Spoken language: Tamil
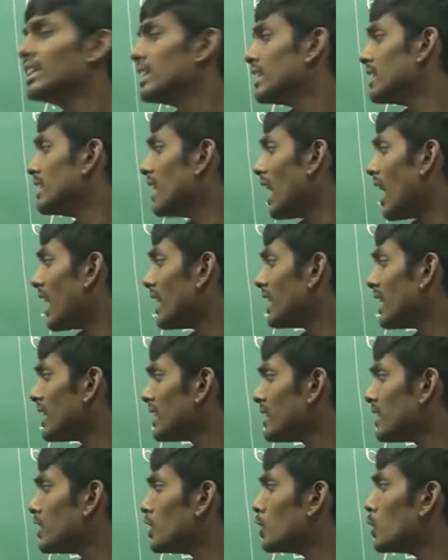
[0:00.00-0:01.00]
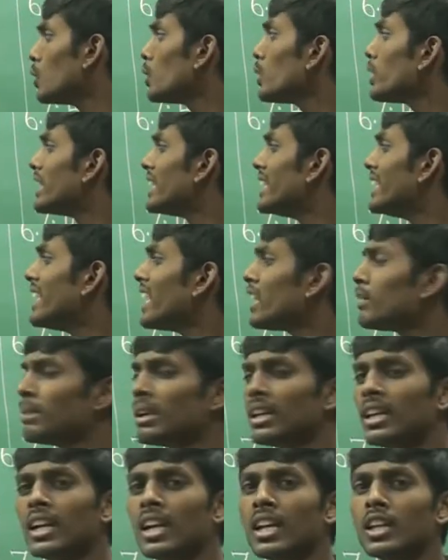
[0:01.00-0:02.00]
இந்த அடர்த்தியும்
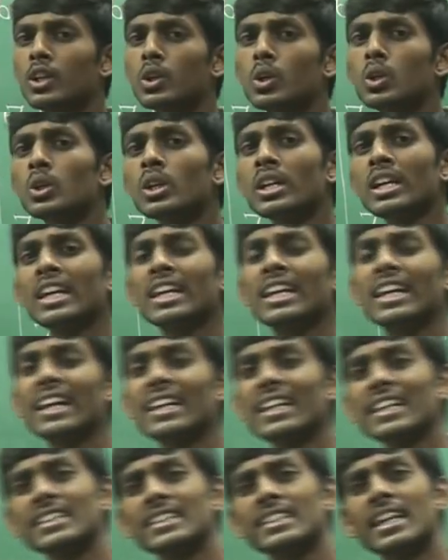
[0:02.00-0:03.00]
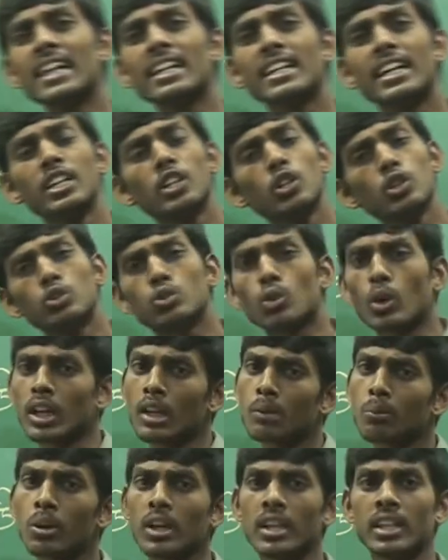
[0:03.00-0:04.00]
இயற்பின் நிலையும் கிட்டத்தட்ட ரெண்டும்
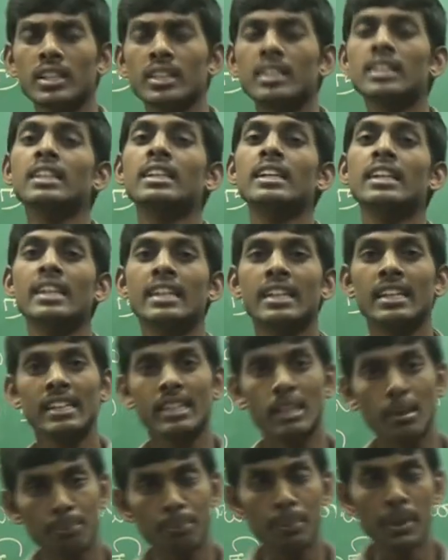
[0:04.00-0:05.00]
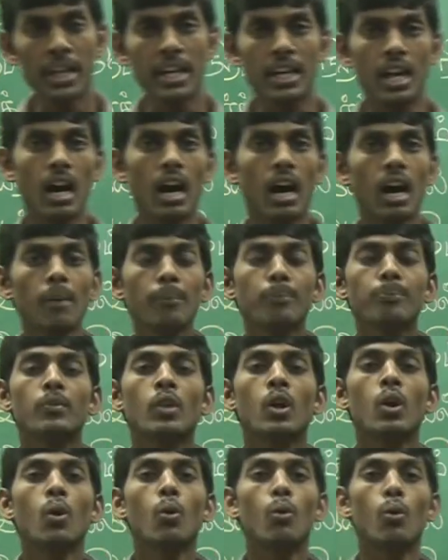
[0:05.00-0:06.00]
தொடர்புடையது எப்படின்னா
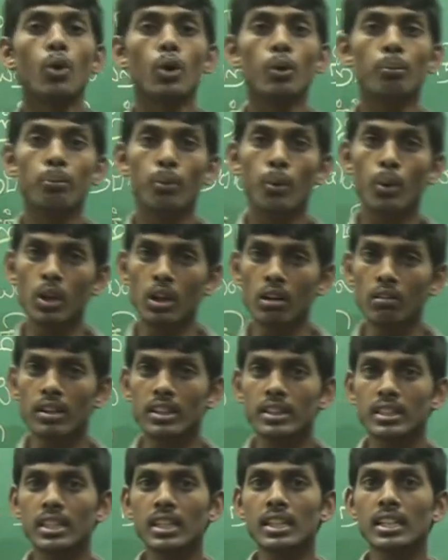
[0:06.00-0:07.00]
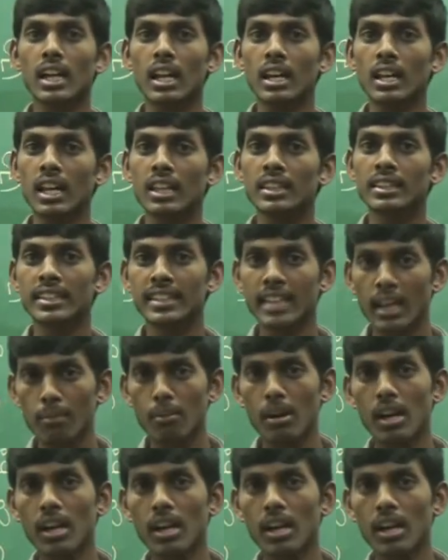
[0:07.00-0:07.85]
ஒரு பொருள் வந்து நல்லா திடமா